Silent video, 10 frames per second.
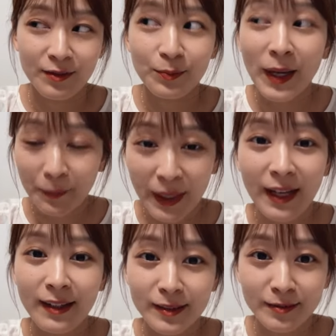まあまあ
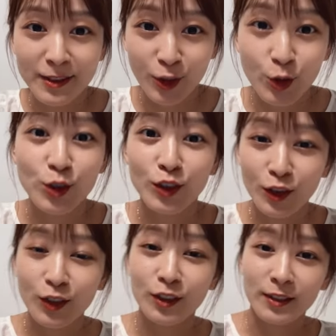そこそ
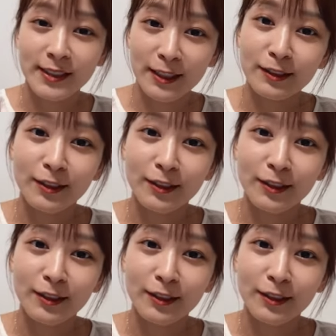こしてる